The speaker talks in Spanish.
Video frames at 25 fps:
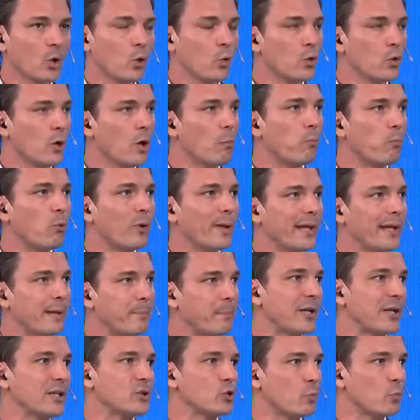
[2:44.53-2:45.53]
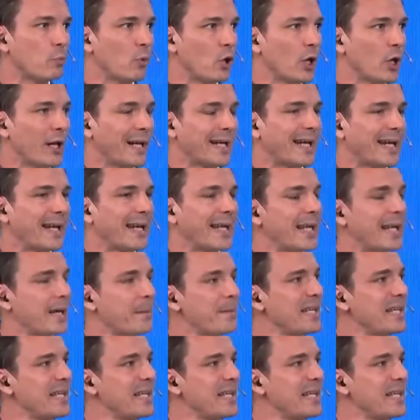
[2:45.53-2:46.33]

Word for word: uno puede presuponer que de